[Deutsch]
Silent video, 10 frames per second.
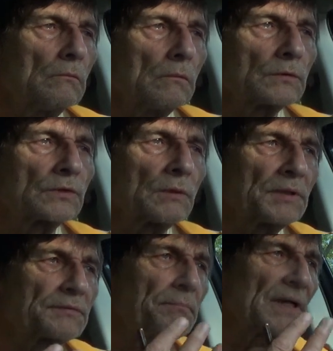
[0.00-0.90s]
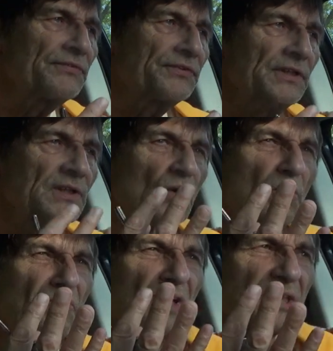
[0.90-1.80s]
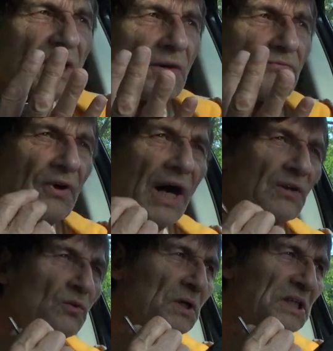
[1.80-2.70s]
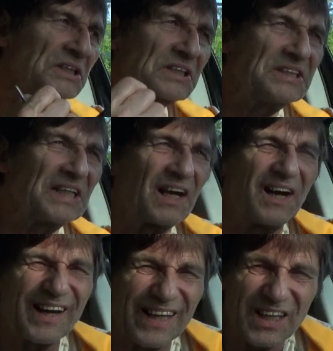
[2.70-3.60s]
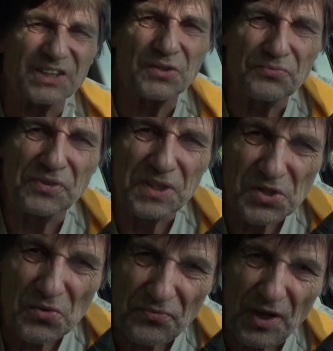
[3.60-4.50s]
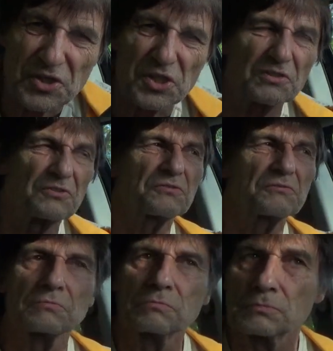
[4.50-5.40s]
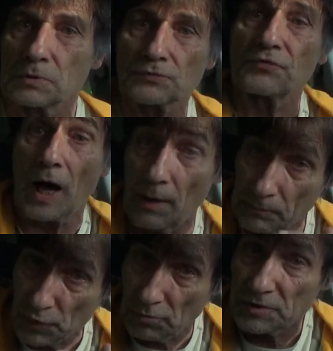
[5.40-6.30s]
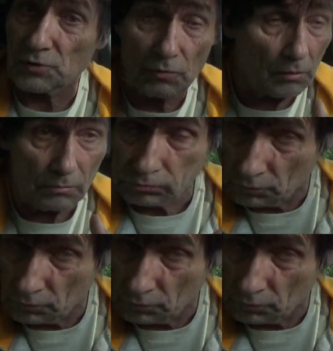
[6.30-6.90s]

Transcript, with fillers: Und damit man die Umwelterfahrungen, die ja relativ viel Zufall sind, das Vererben sowieso